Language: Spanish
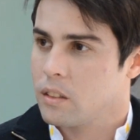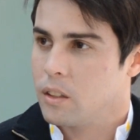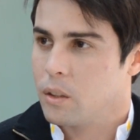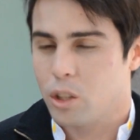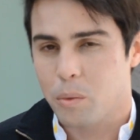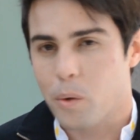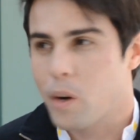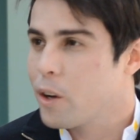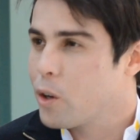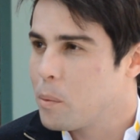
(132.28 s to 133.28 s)
Cuéntame,
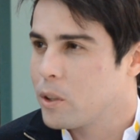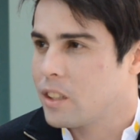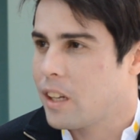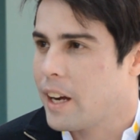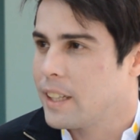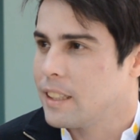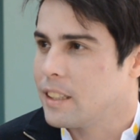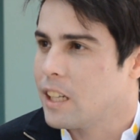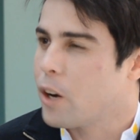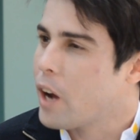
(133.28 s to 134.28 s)
¿cuáles grupos estarán ese
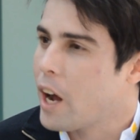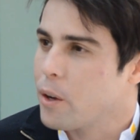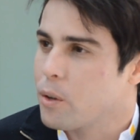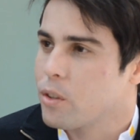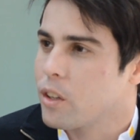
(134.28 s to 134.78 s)
día, horarios?